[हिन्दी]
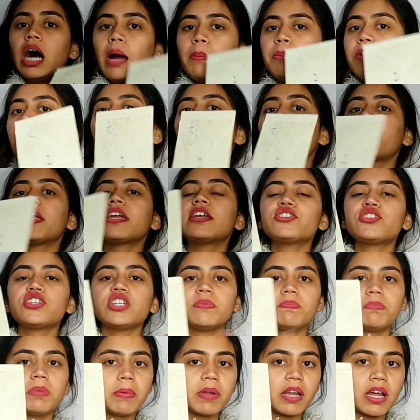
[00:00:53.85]
आप ये ड्रॉइंग की
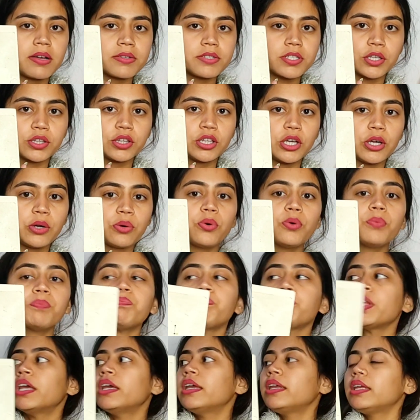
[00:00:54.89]
शीट पे बना सकते हो
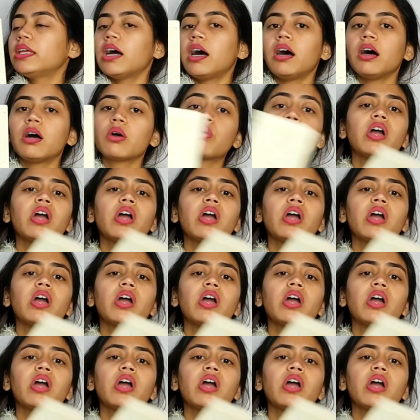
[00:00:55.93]
या